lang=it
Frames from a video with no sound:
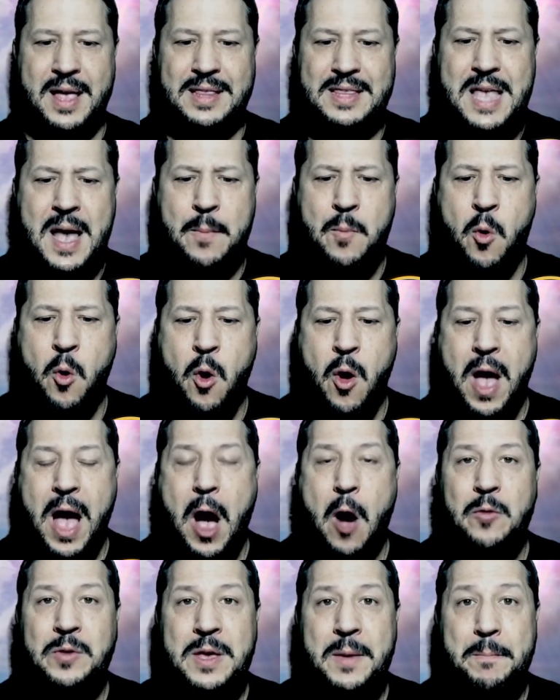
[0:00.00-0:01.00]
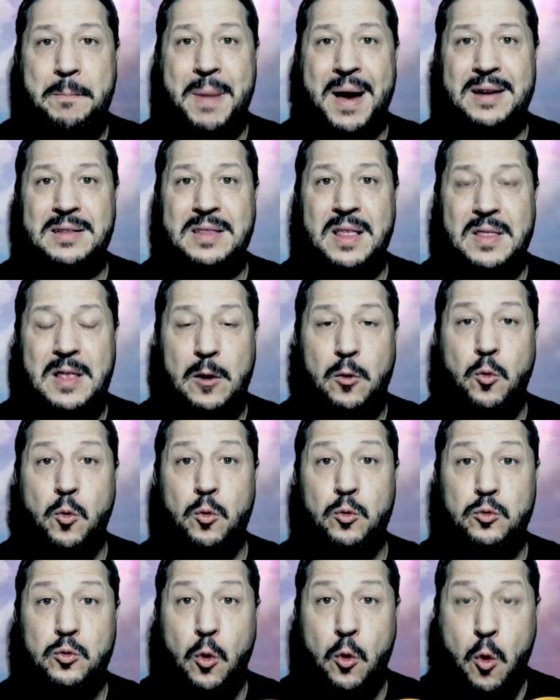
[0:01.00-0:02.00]
Diamo a ogni parte del
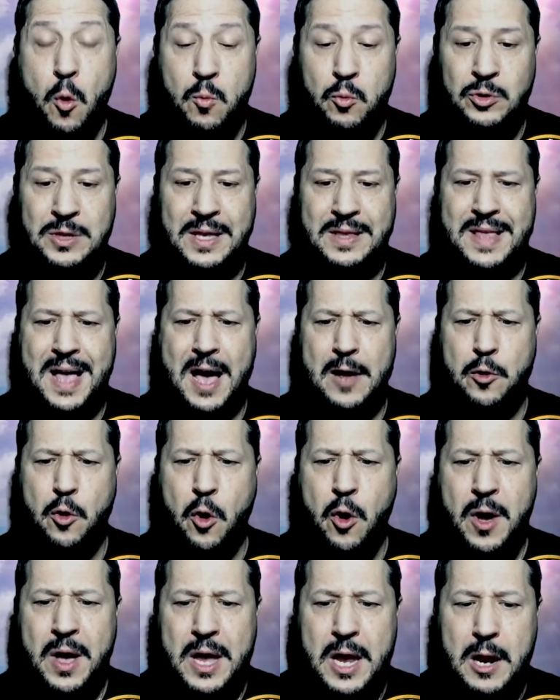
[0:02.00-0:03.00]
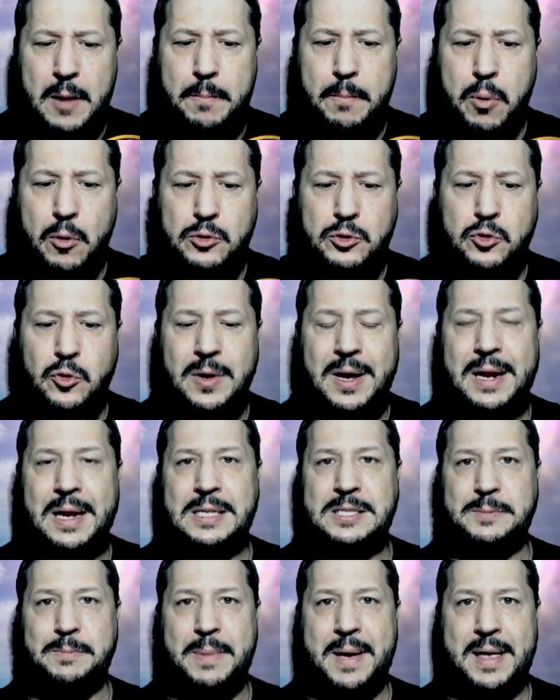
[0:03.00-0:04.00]
culto comunitario il posto che
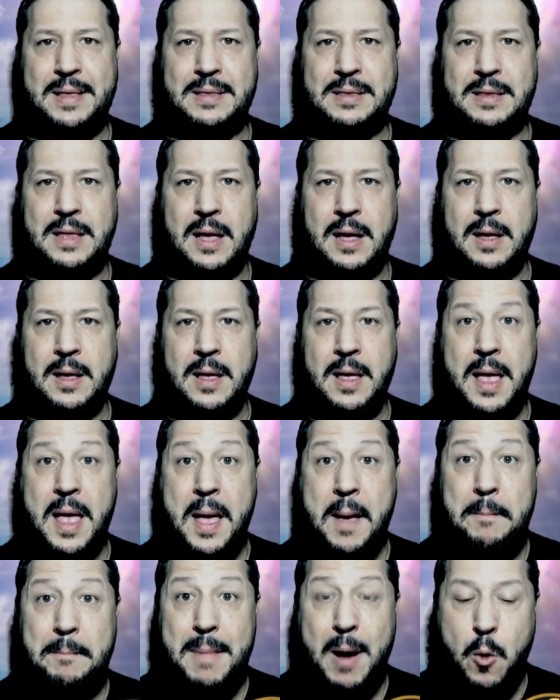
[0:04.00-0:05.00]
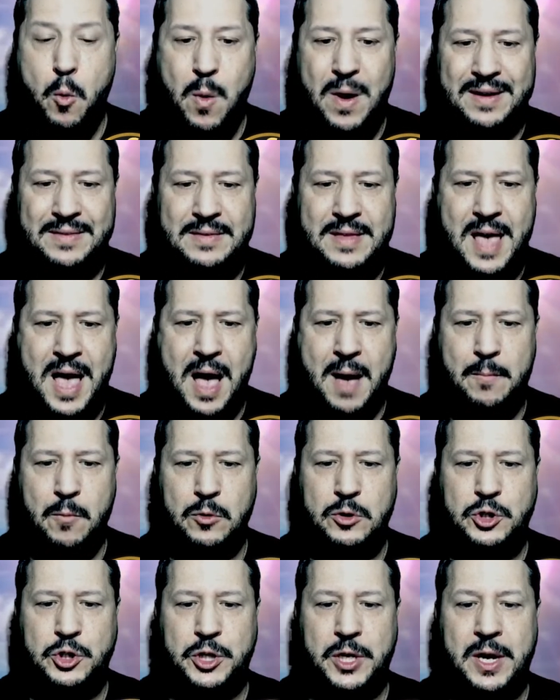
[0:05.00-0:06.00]
le spetta, ma
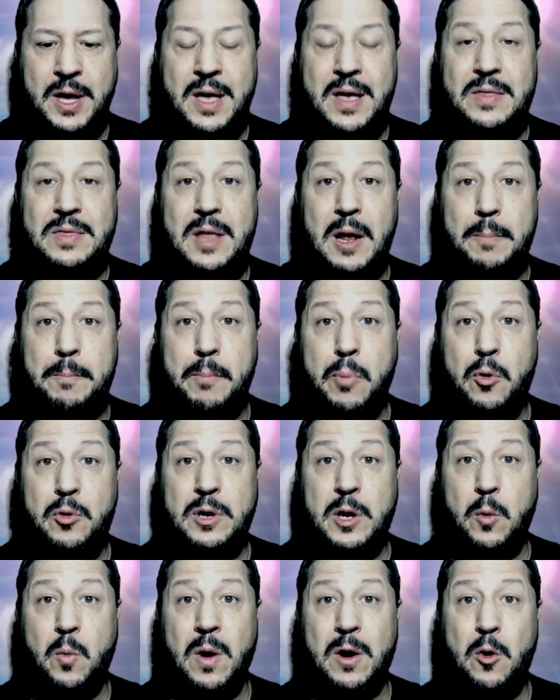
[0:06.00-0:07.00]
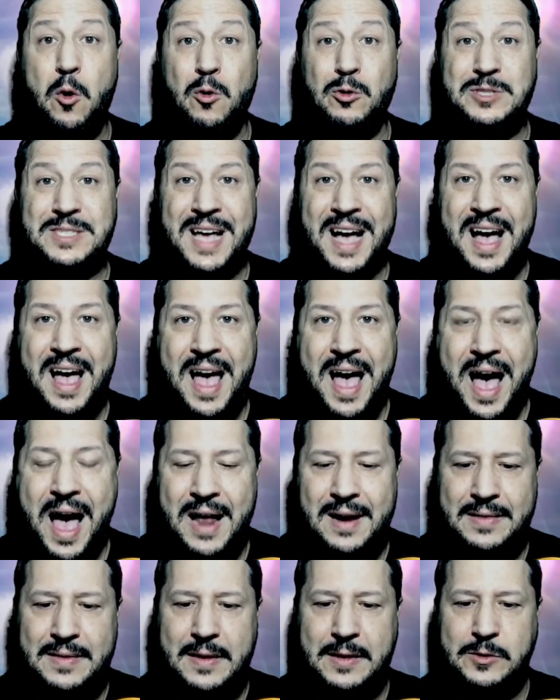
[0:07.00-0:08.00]
guardiamoci dal porre qualcosa
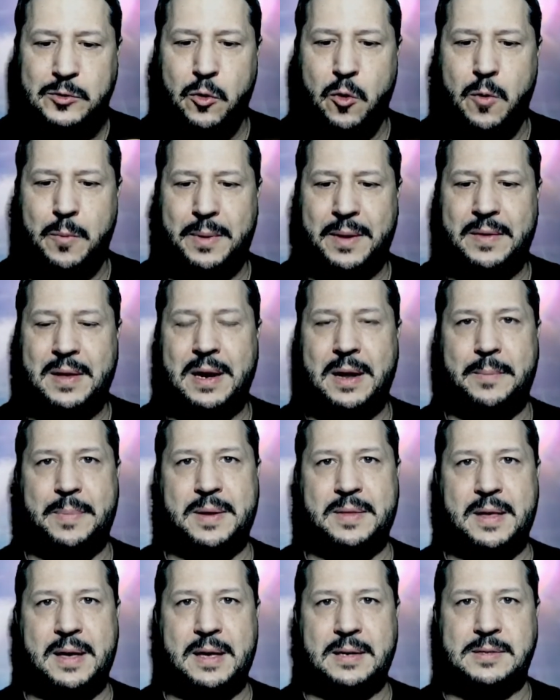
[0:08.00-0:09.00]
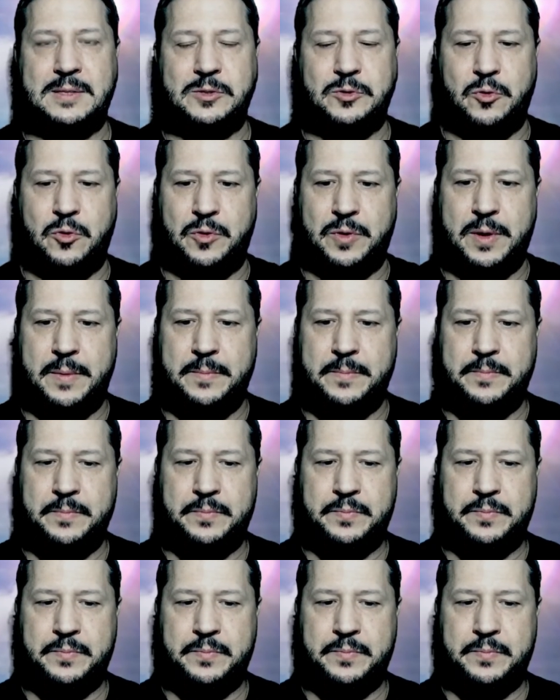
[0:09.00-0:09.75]
al di sopra della predicazione.